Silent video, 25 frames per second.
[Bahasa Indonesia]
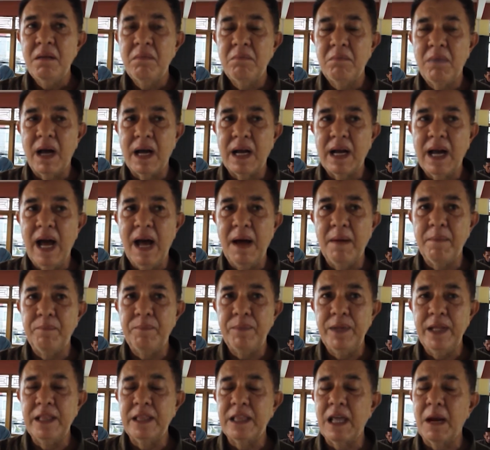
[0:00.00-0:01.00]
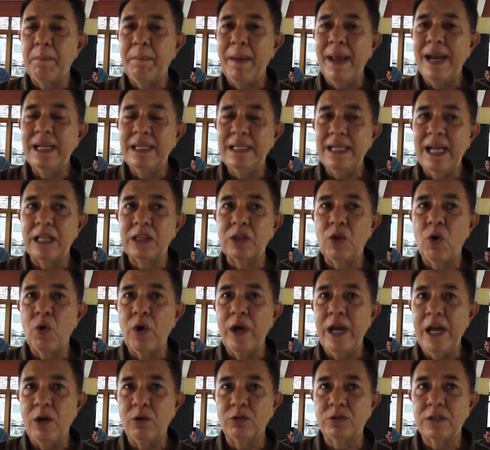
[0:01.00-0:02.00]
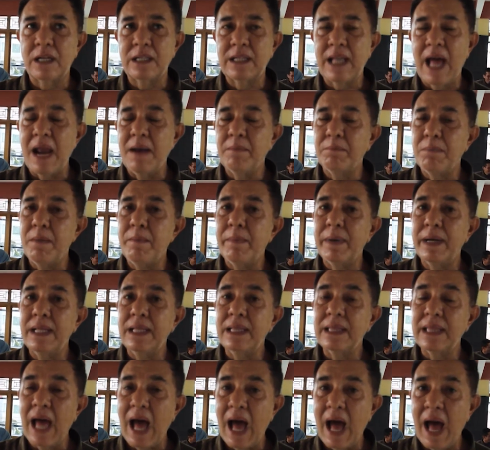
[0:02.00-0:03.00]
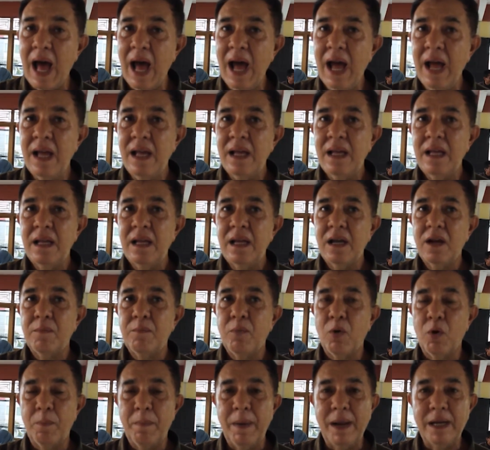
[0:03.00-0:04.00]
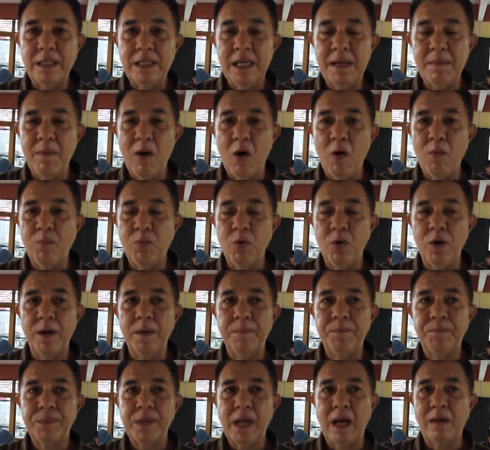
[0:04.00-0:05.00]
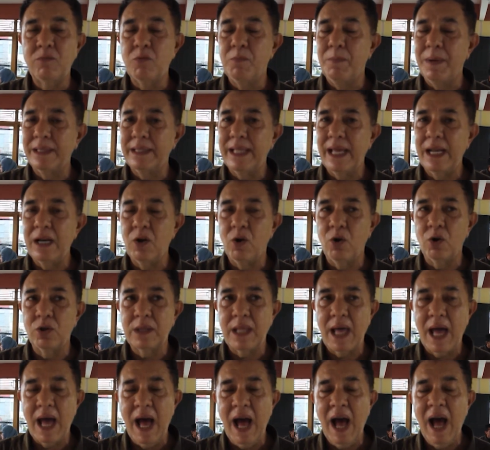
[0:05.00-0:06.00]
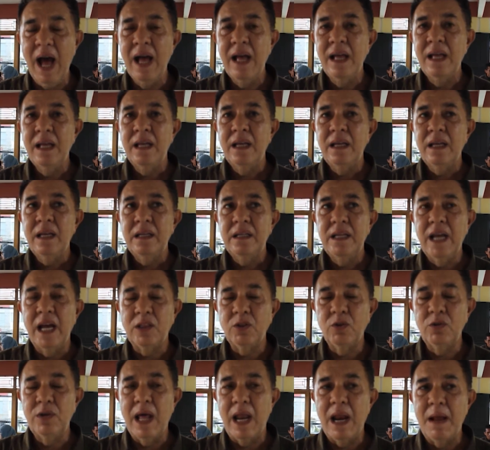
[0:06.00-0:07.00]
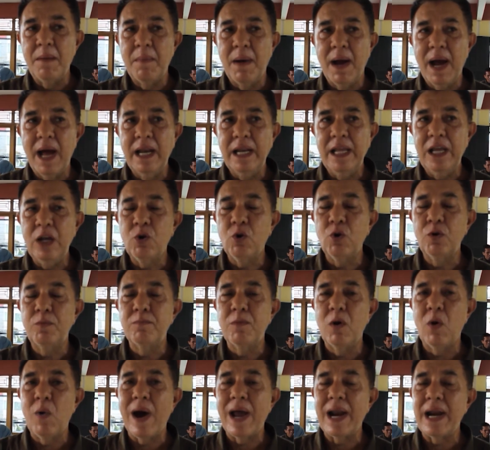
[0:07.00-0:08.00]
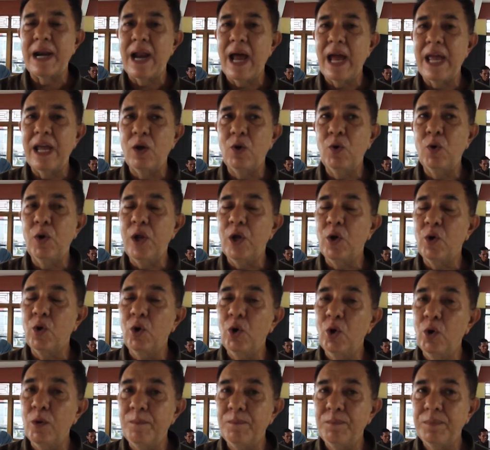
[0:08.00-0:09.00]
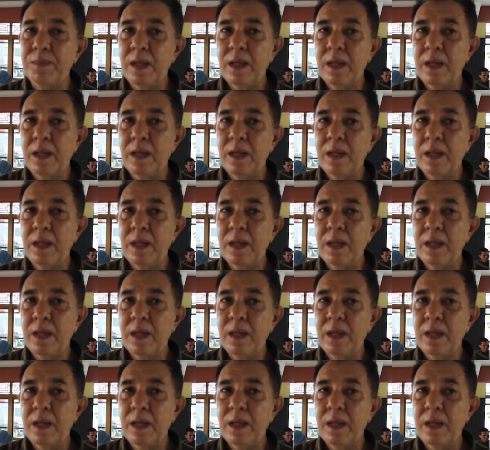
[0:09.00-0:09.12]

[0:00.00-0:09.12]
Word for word: maka intervensi atau keikutsertaan pemerintah provinsi maupun kabupaten kota yaitu dalam hal ikut mewarnai kurikulum